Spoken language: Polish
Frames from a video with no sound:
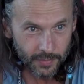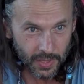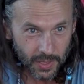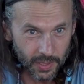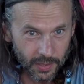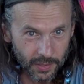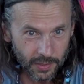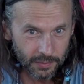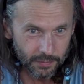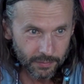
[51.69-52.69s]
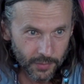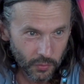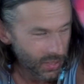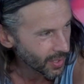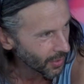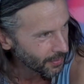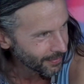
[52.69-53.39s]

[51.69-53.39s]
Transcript: i to wszystko.